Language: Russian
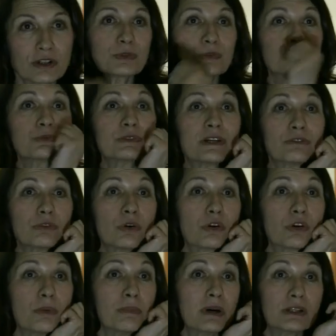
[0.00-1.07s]
Есть то,
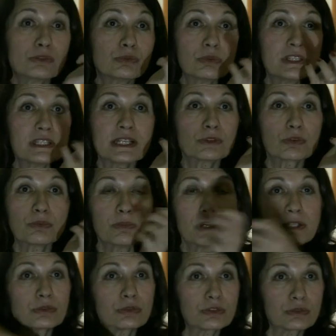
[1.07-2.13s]
что нас
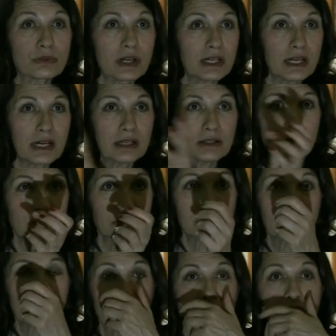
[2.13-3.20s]
отличает друг от друга,
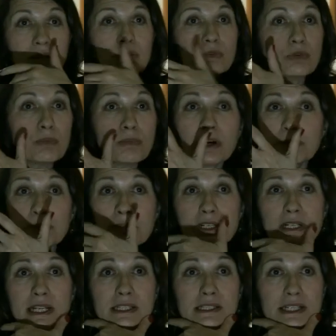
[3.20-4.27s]
но есть и
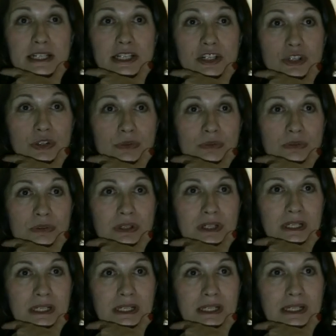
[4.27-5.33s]
то, что в нас
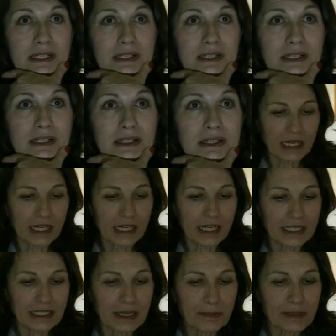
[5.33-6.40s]
общее.
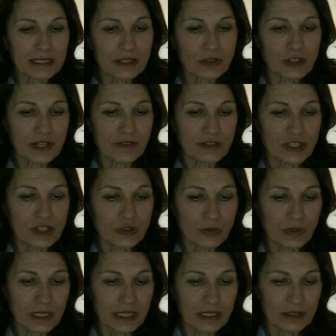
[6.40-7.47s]
Я назвала
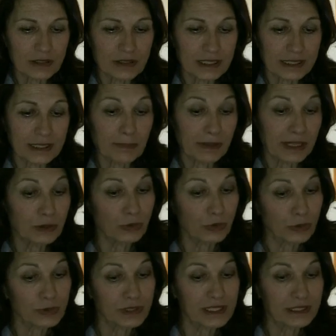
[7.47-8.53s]
свою дочь Мариной,
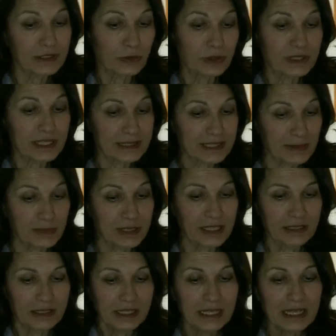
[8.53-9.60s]
потому что это было
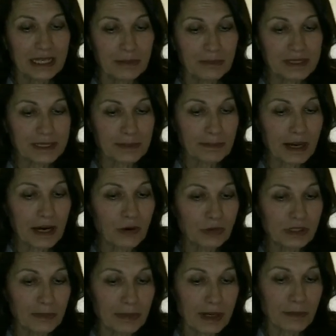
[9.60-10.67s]
имя моей героини в
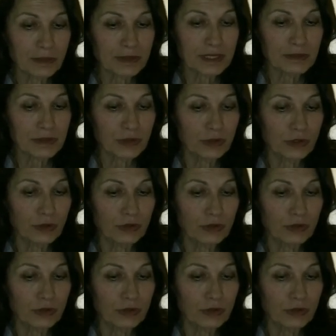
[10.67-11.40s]
одной из пьес.